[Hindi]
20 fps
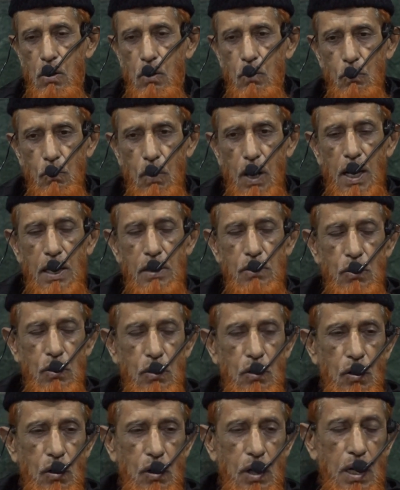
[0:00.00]
वो आए तो
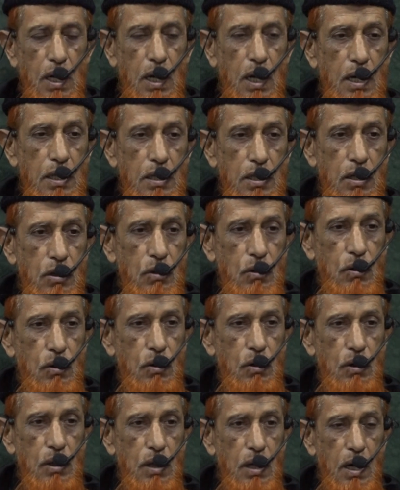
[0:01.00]
उन लोगों ने कहा देखो
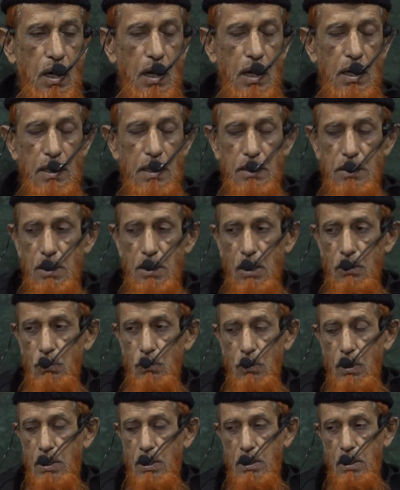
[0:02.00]
यहाँ एक
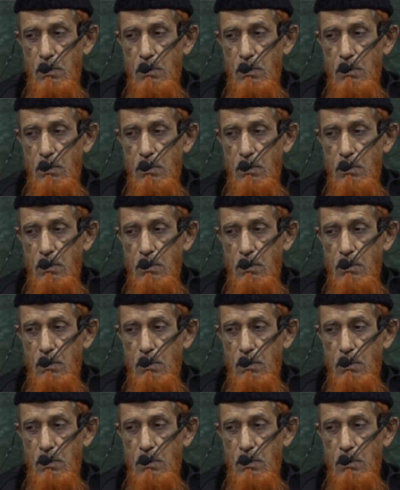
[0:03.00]
जादू का